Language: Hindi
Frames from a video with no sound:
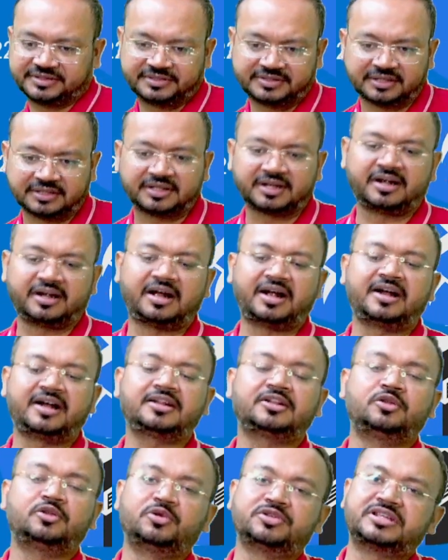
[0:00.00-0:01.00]
सत्रह
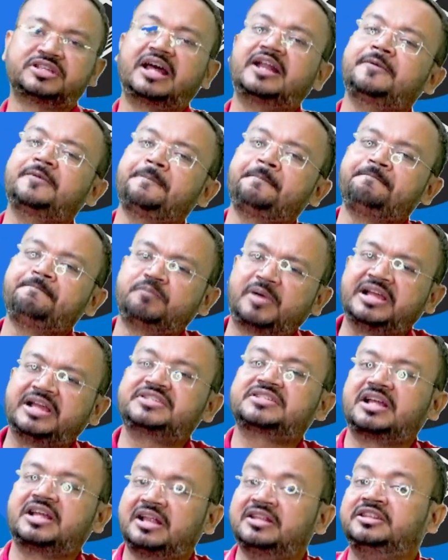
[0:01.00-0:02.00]
आठ
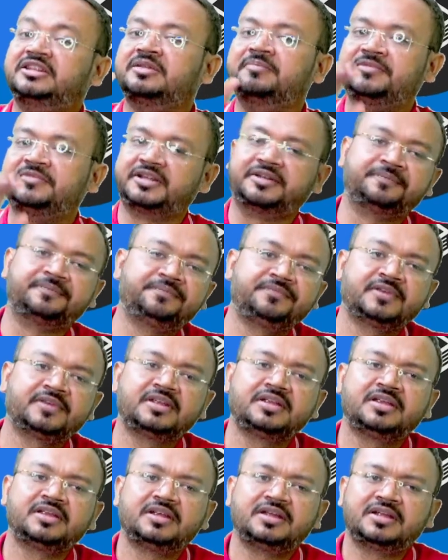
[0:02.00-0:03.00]
बाईस अंतिम दिन
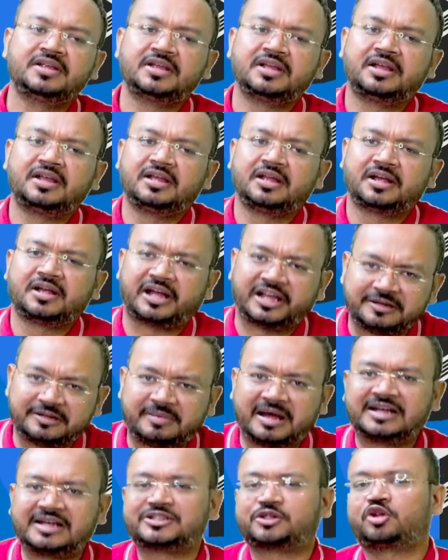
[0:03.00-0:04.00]
कई
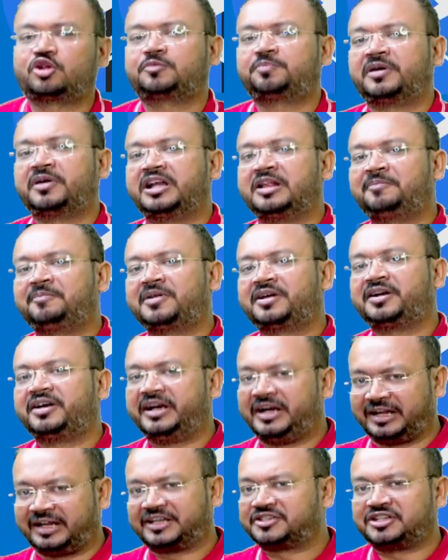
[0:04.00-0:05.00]
बार ज़रूरत पड़ने पर
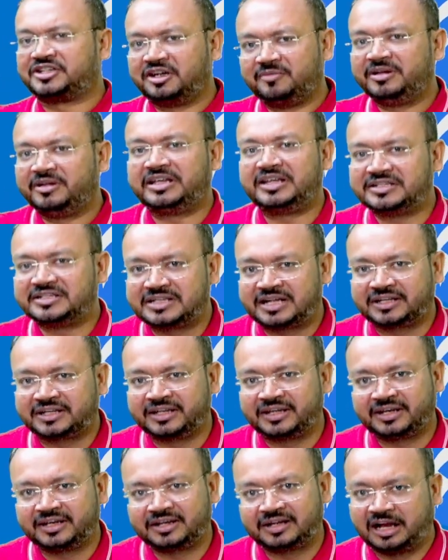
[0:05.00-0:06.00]
डेट एक्सटेंड भी किए जाते
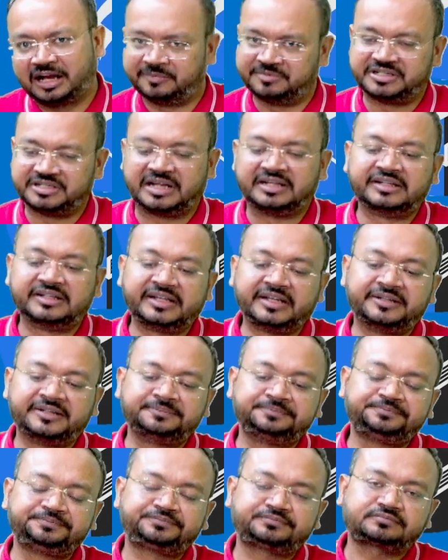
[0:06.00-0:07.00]
हैं आप जानते
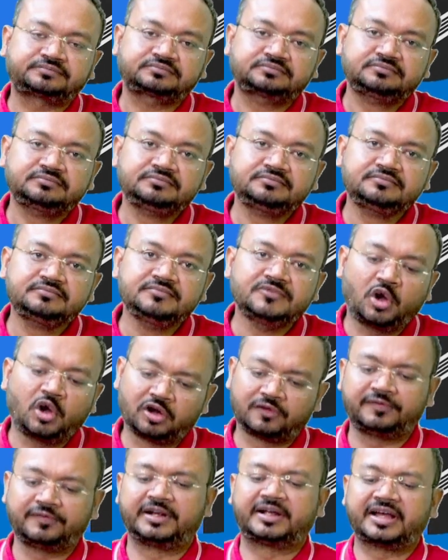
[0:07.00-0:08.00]
हैं
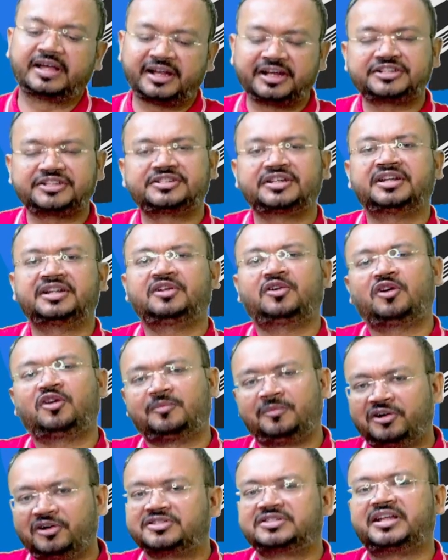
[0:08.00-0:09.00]
और फिर करेक्शन और
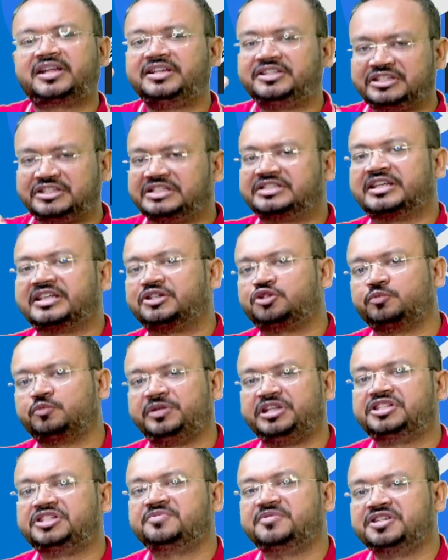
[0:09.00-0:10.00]
बहुत सारी चीज़ें जो
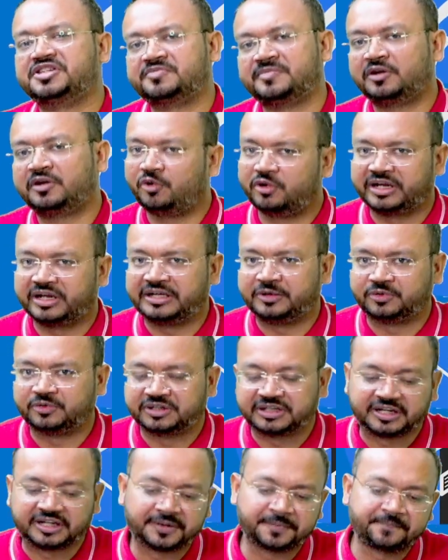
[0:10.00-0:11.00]
बीच बीच में हो रही
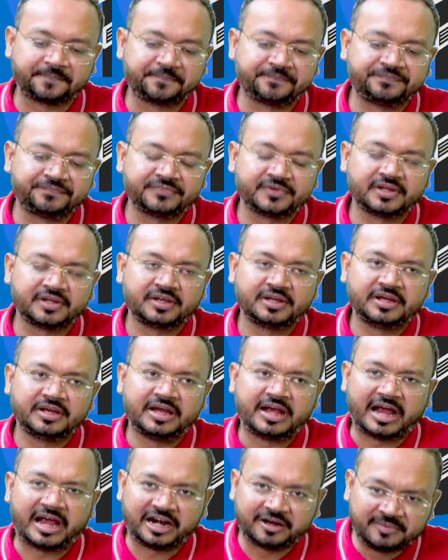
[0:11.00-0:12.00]
होती
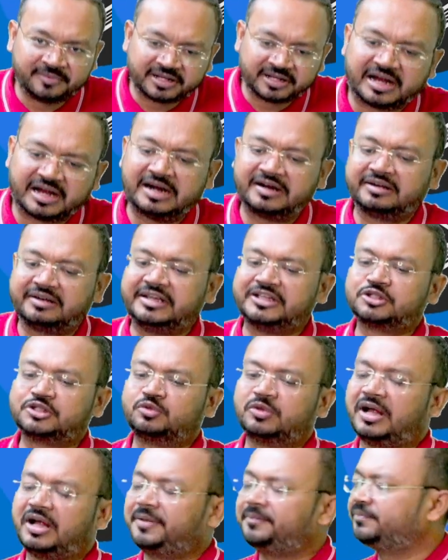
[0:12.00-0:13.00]
है एडमिट रिलीज
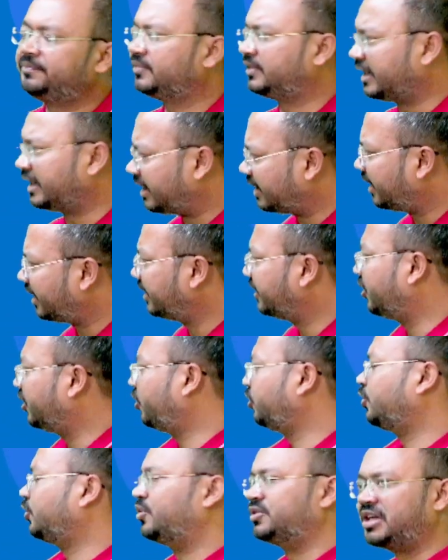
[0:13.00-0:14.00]
हुआ तेरह
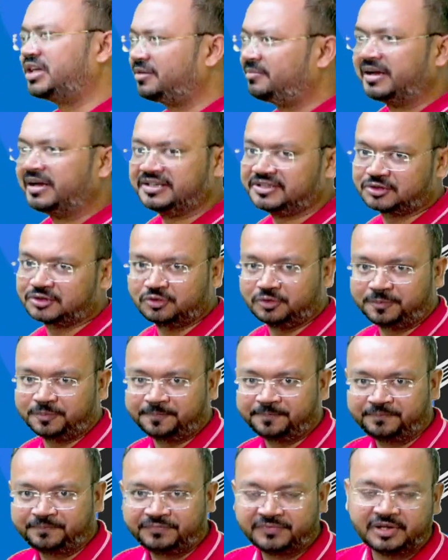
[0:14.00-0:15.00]
नौ बाईस को
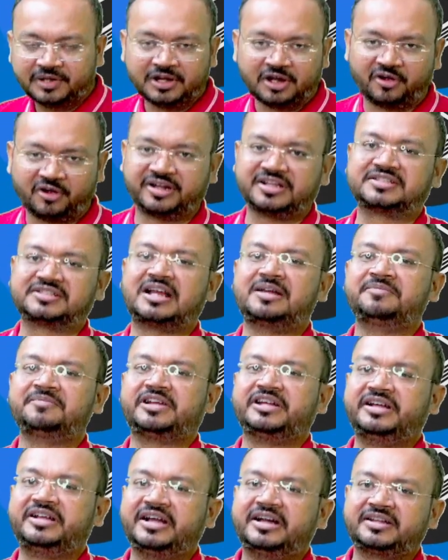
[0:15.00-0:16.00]
और एग्ज़ाम
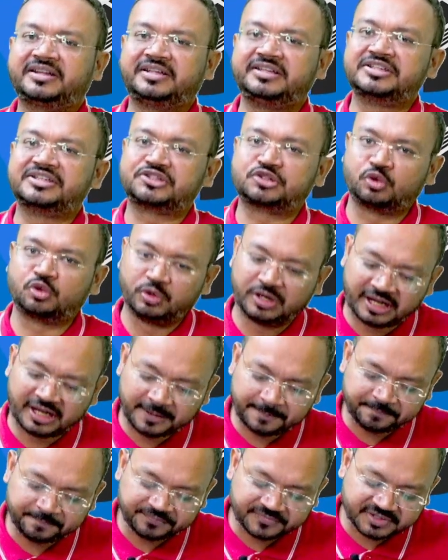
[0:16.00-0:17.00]
की डेट थी
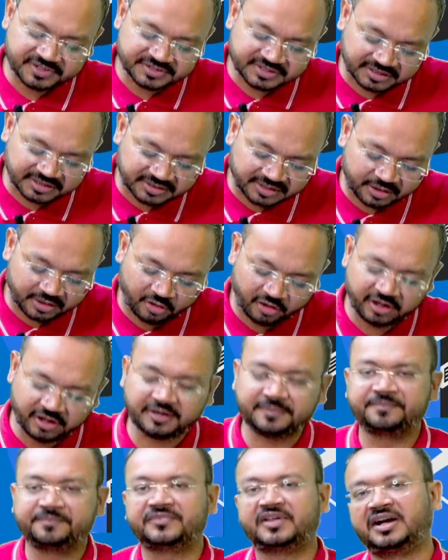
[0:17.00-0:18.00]
सोलह सत्रह और
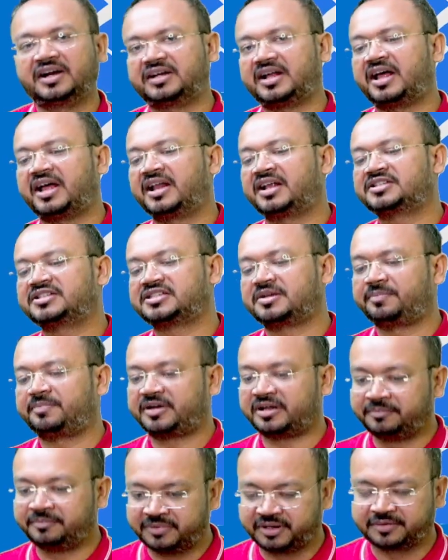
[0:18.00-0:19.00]
अठारह
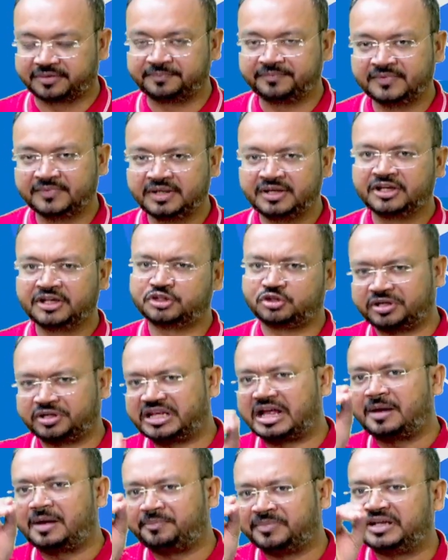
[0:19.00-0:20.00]
सितंबर जो कि
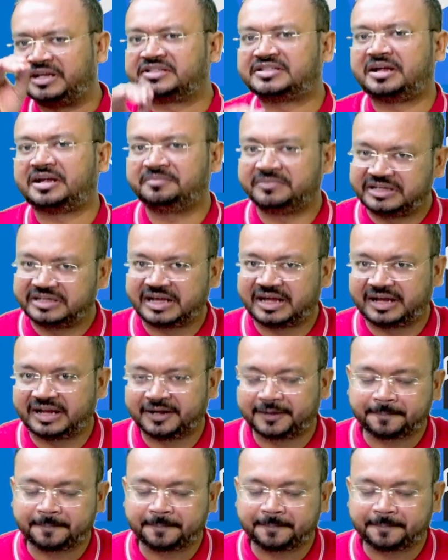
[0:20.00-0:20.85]
आपने एग्ज़ाम दिया है